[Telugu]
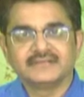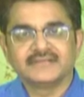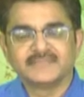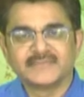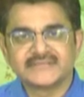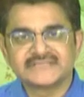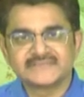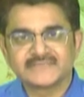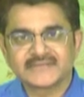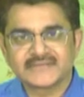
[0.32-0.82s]
ఈ
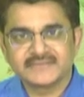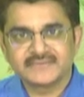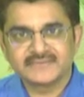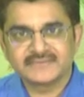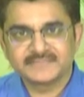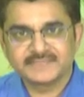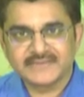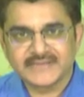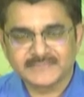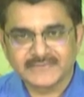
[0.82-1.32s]
మధ్య మనం
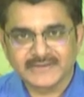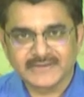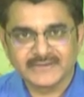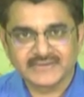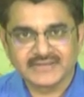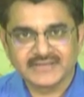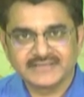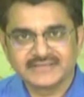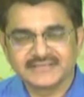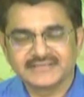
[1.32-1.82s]
పేపర్లో
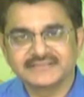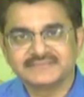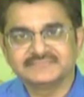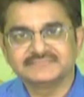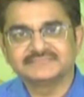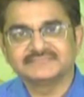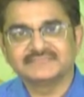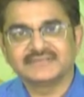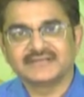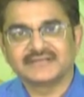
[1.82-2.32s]
కానీ
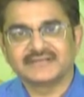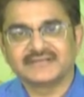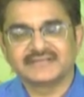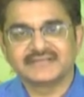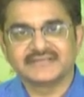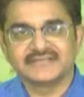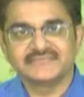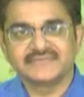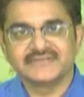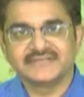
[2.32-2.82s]

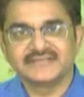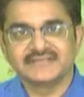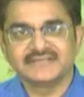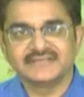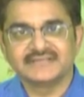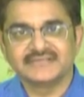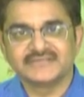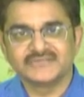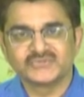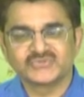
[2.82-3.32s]
టీవీ
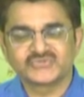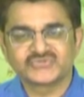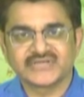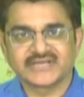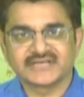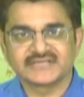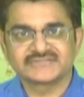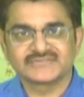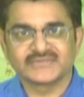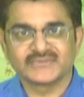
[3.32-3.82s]
న్యూస్
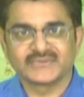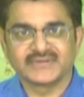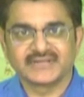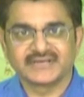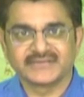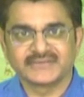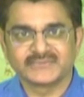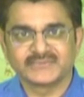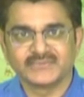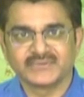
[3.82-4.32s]
ఛానల్స్లో
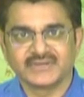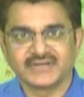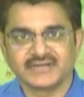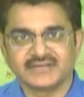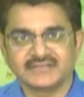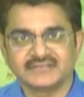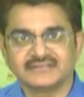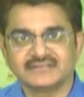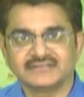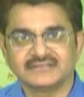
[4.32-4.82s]
కానీ ఎక్కువగా
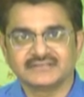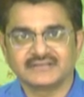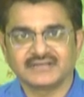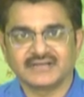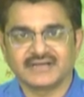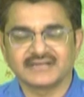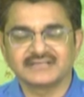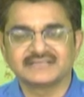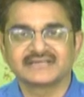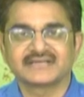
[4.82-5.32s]

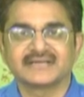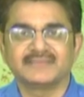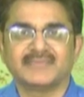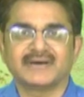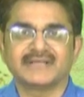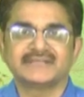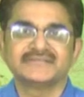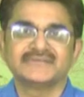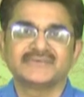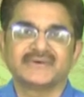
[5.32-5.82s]
ఆర్థిక
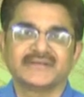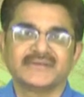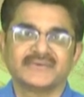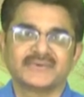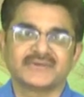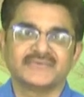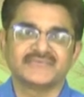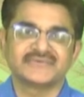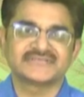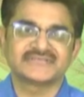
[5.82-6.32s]
మాంద్యం అనే
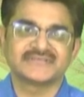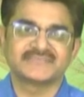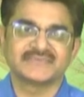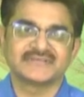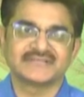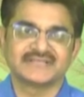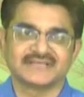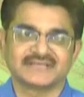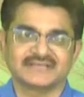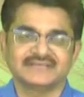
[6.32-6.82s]
ఒక విషయం
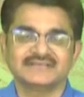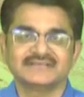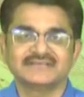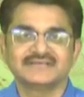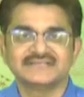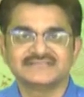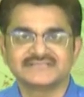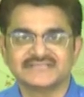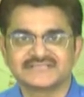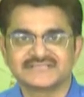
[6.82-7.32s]
మీద
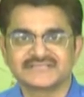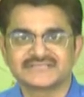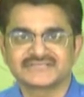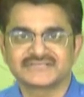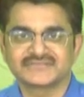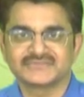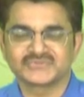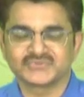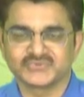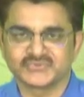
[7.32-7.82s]

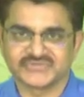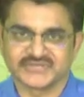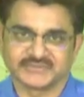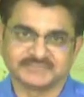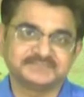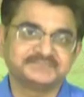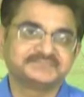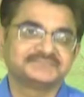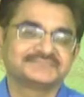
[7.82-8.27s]
చర్చించడం చూసాం